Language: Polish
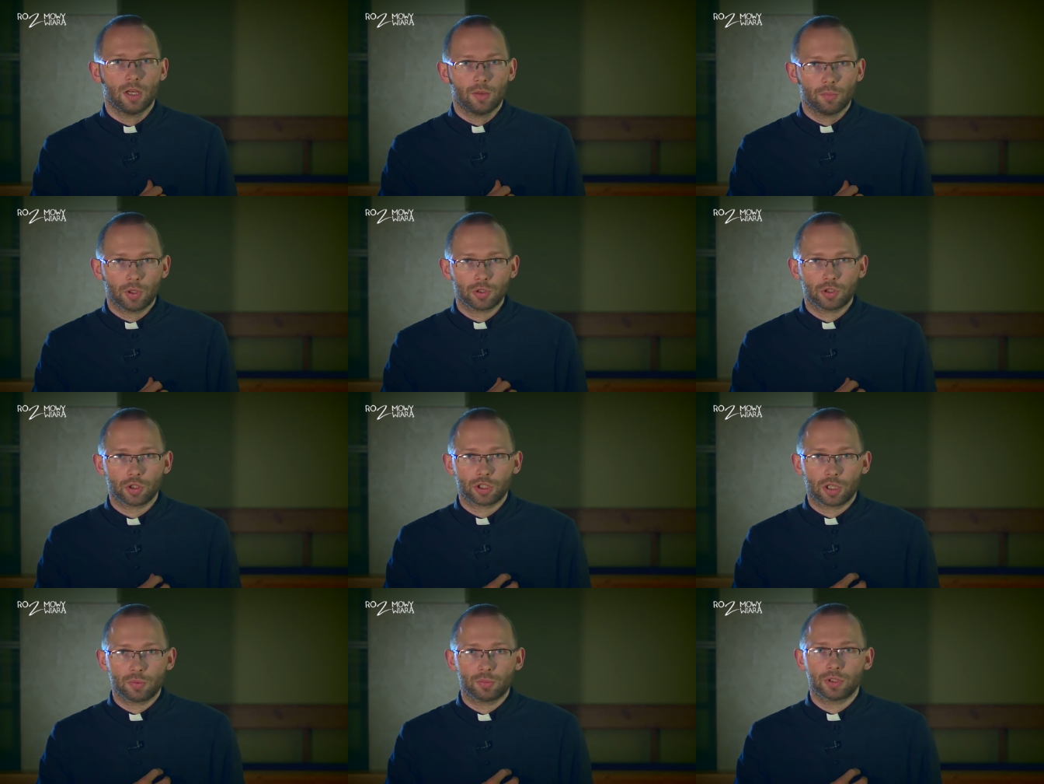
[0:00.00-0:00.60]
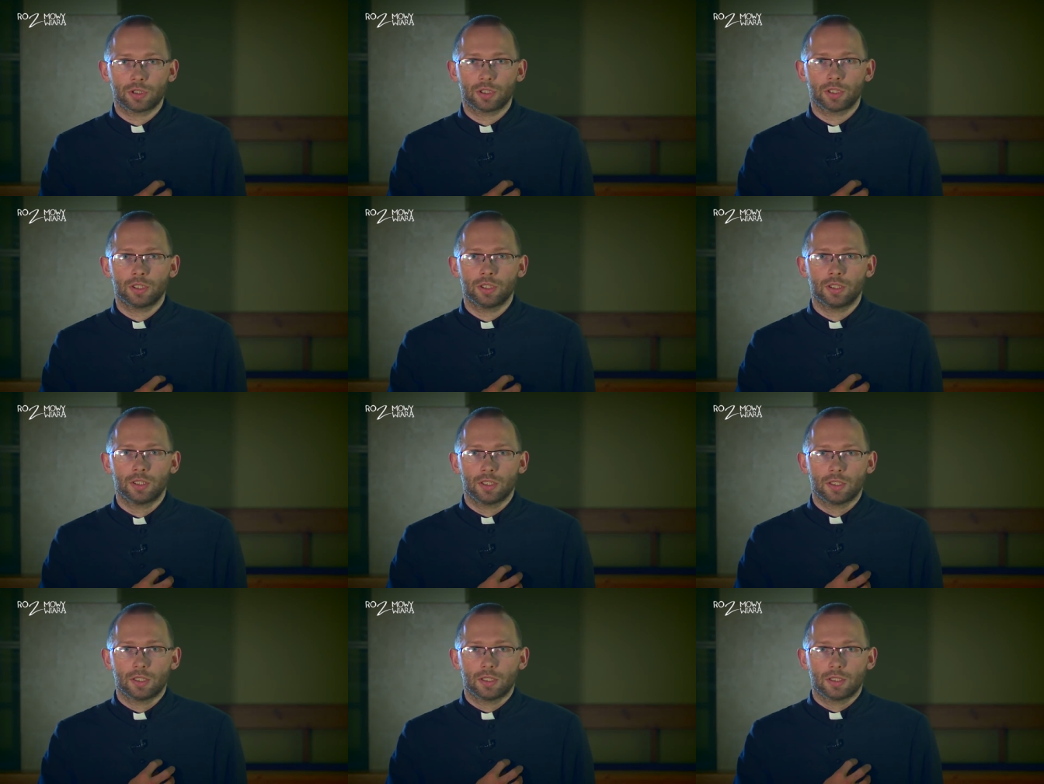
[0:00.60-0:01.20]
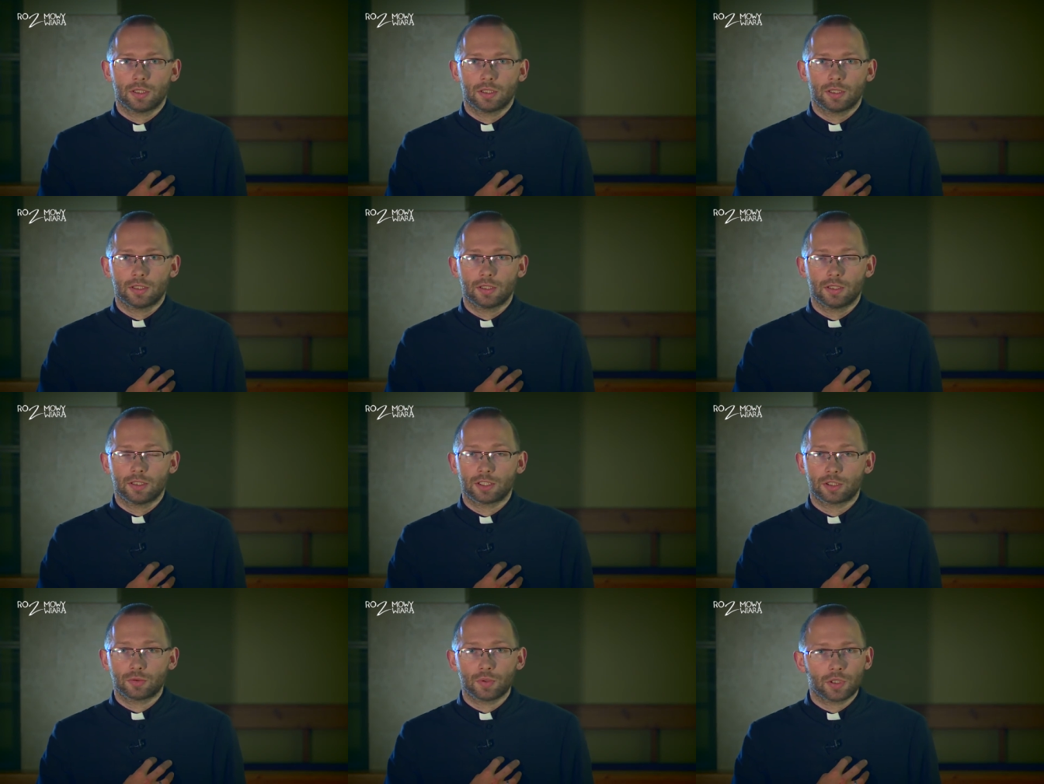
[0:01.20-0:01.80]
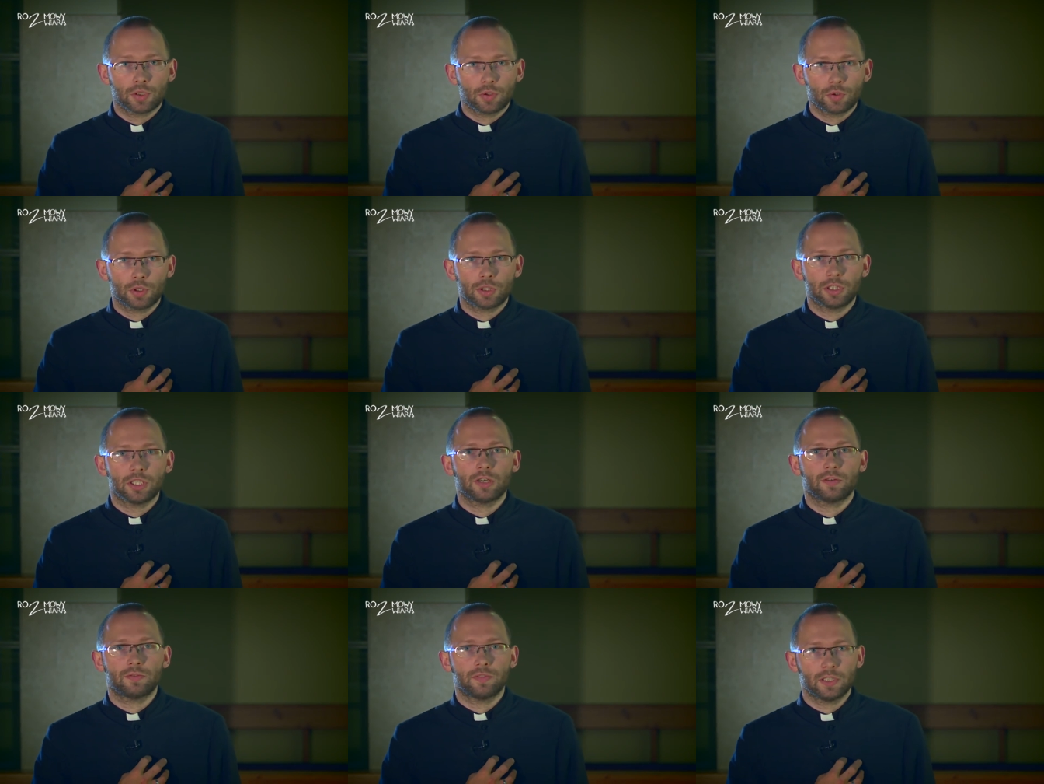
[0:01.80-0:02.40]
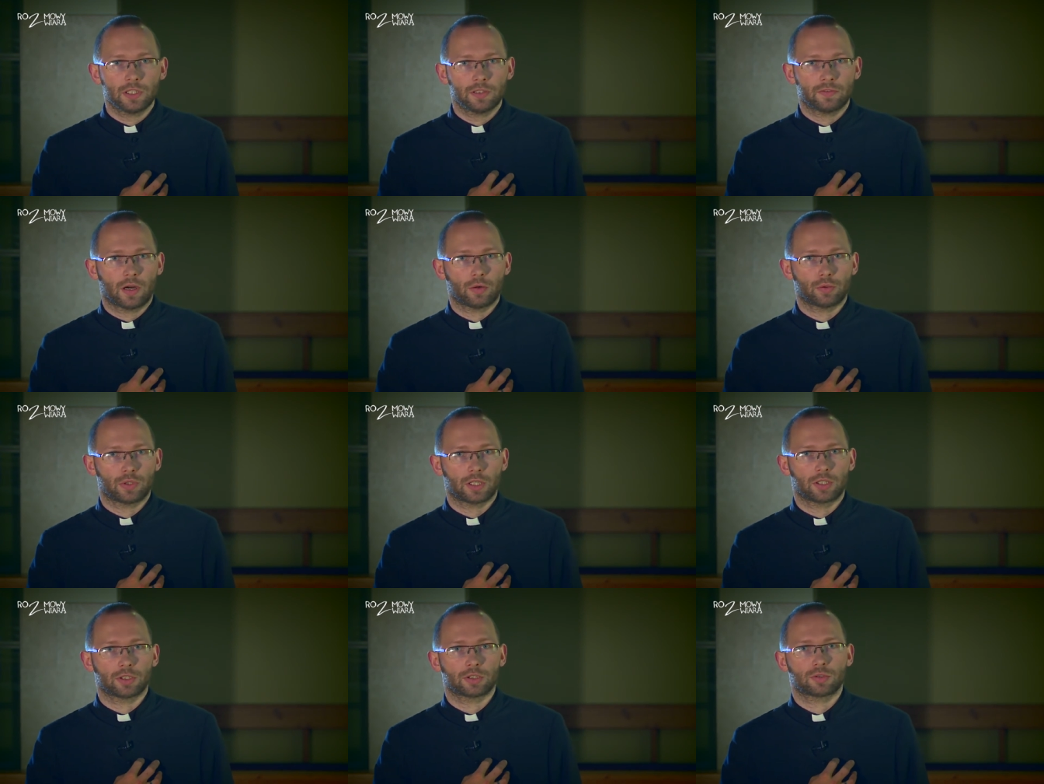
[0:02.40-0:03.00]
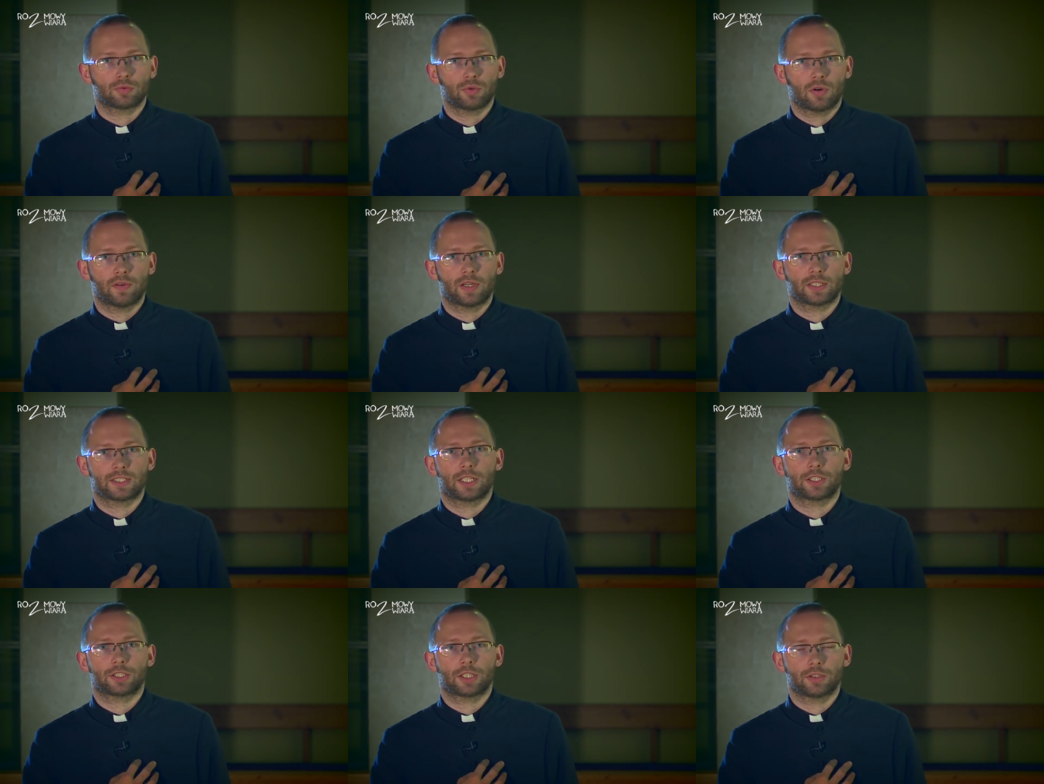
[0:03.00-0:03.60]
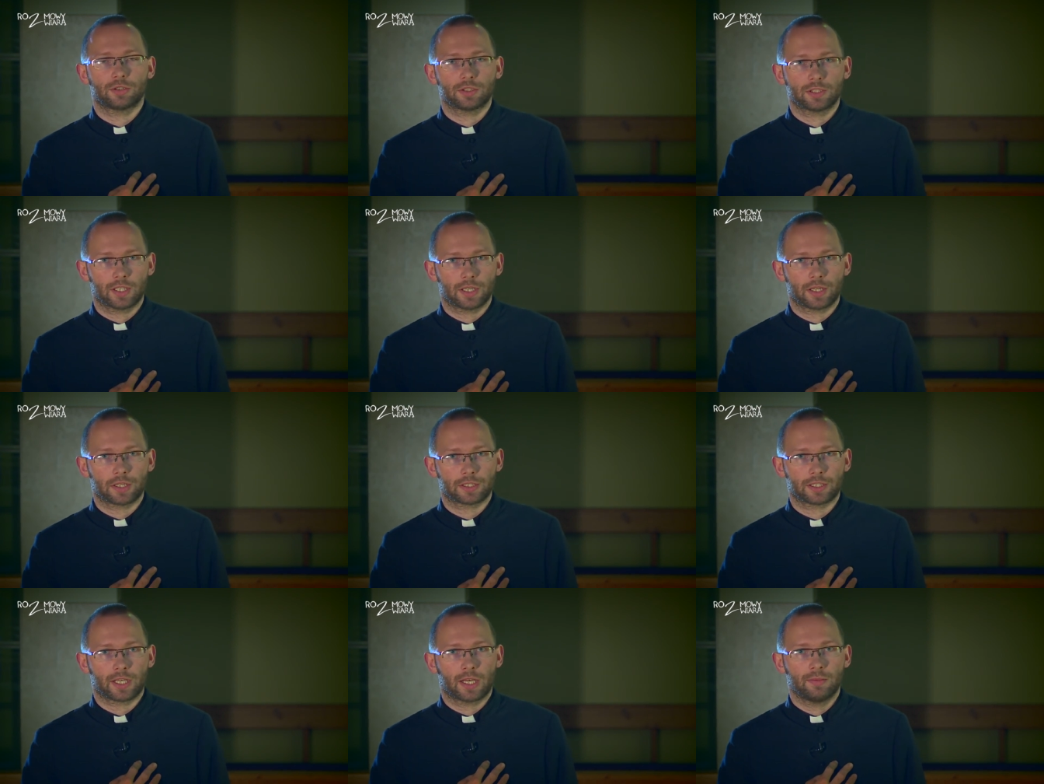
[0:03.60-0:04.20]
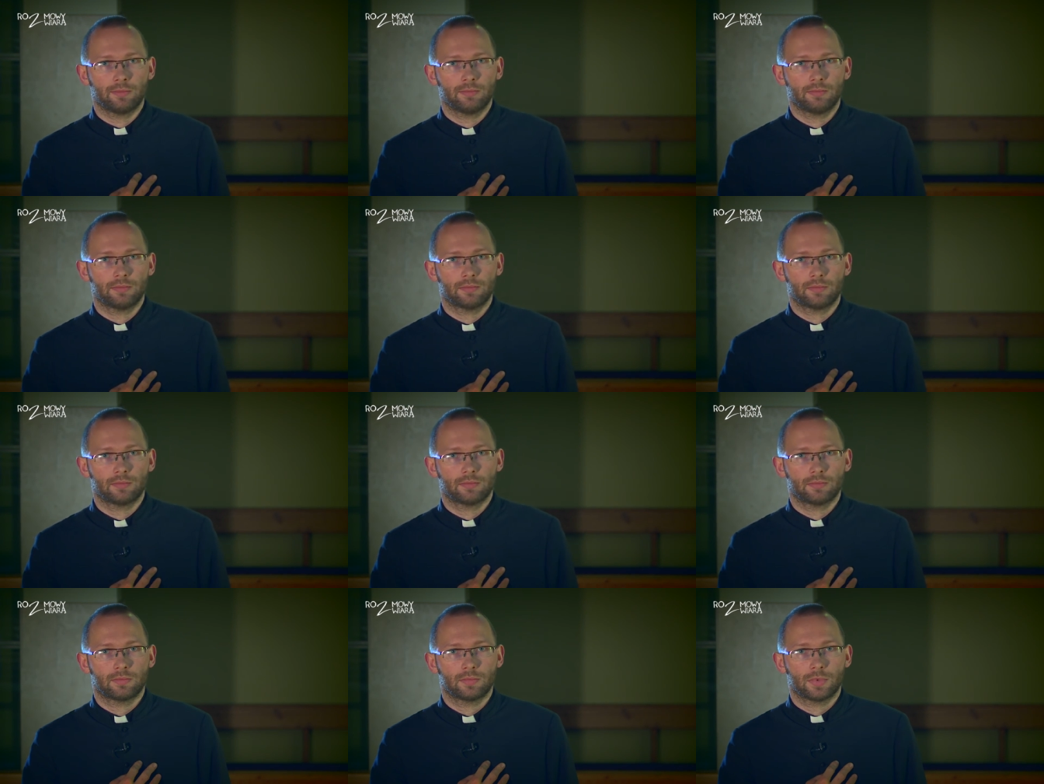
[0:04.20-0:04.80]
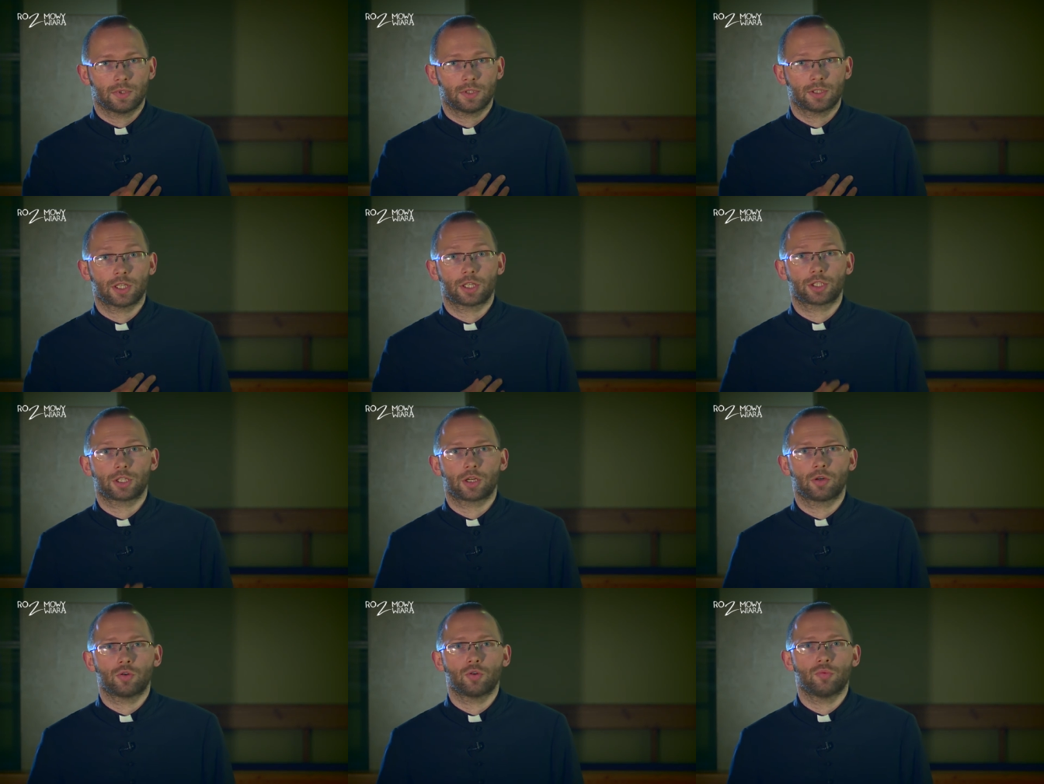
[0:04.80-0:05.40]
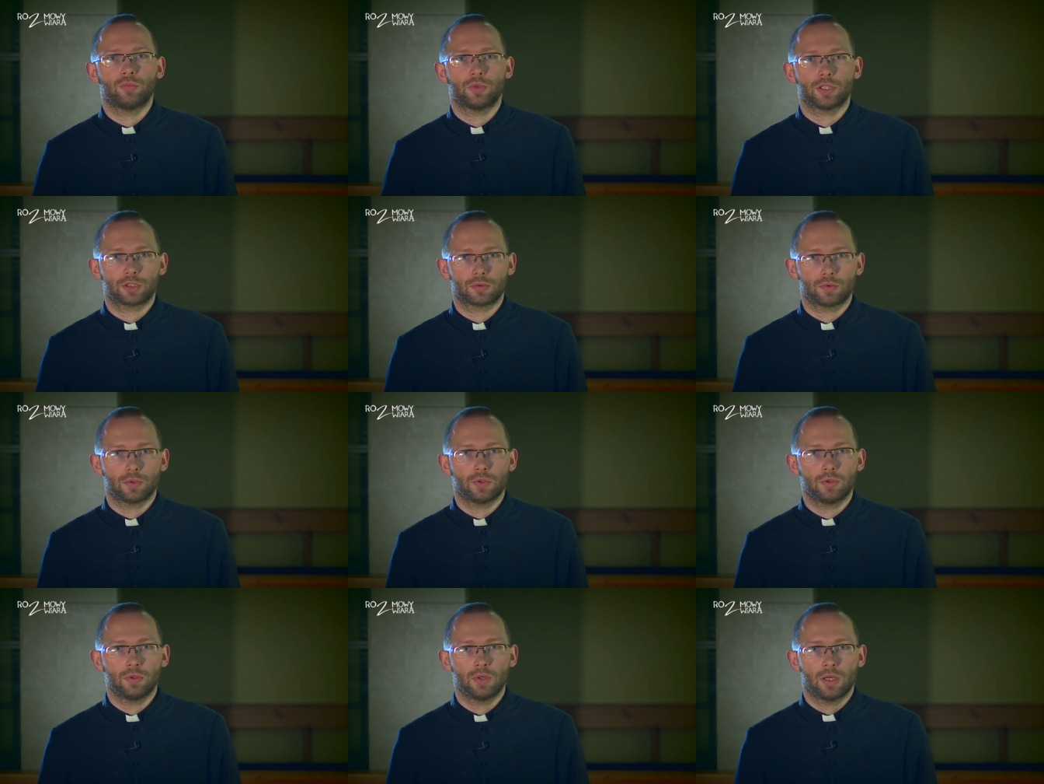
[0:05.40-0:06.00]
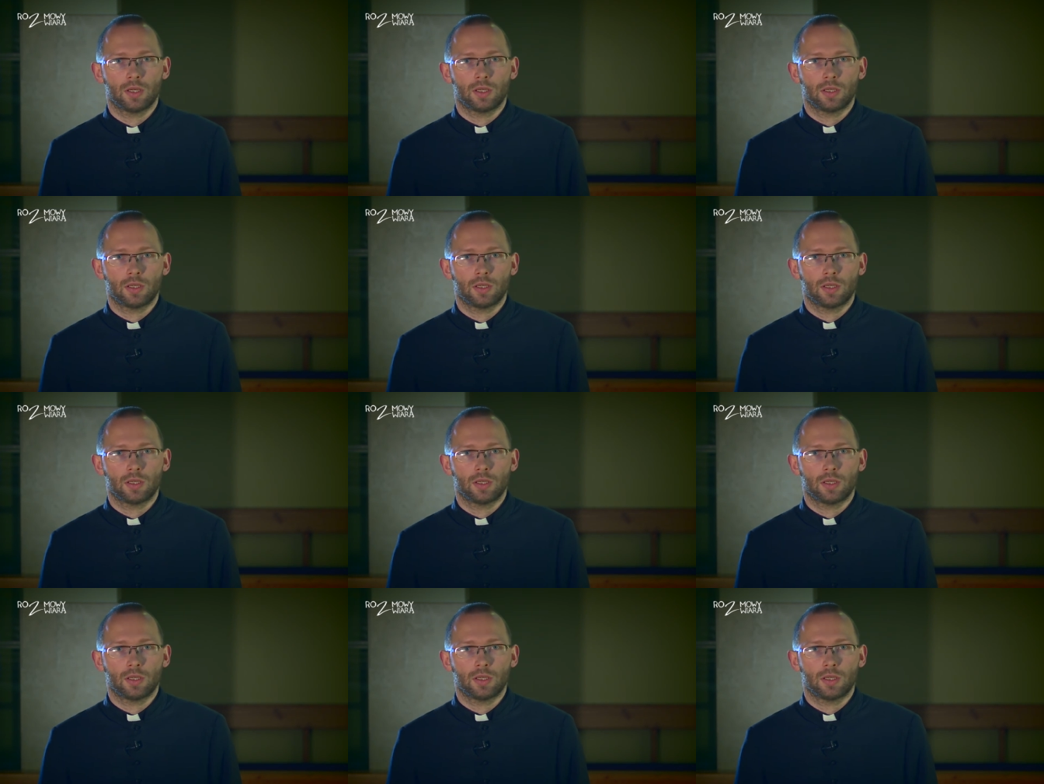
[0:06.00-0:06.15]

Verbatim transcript: Po to, żeby zły duch nie wyrwał tego słowa z naszego serca, z naszego umysłu,